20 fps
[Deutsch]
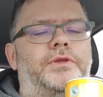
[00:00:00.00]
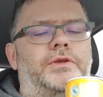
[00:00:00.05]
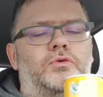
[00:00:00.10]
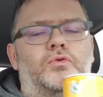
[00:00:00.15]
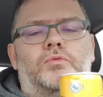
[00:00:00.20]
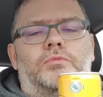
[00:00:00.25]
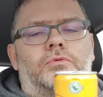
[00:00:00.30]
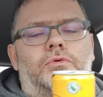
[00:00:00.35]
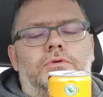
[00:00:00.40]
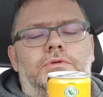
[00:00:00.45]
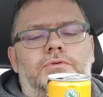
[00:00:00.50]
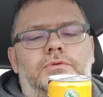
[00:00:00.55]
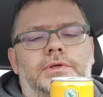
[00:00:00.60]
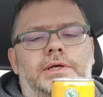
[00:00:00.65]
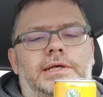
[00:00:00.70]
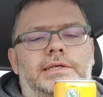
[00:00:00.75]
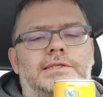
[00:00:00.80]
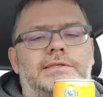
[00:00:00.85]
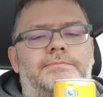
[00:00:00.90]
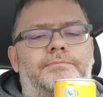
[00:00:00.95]
So im Großen und
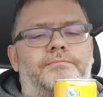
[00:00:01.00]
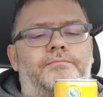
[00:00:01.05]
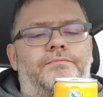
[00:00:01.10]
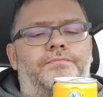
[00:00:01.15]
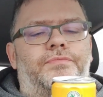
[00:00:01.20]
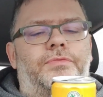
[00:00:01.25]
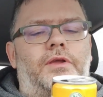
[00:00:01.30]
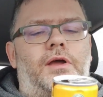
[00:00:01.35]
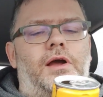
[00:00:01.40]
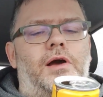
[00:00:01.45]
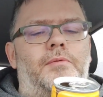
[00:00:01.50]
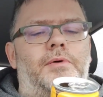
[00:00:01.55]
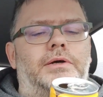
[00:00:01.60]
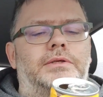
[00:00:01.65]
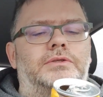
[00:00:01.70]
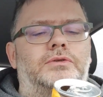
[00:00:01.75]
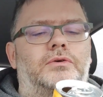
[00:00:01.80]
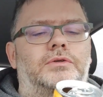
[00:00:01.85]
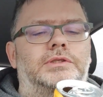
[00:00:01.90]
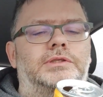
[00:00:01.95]
Ganzen. Aber
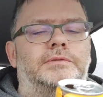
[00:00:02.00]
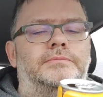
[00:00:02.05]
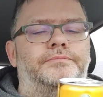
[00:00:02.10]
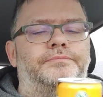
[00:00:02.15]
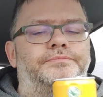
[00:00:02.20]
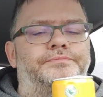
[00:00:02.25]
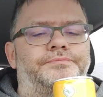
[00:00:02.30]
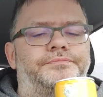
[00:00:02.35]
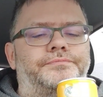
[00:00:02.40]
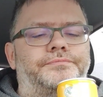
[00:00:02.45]
ansonsten,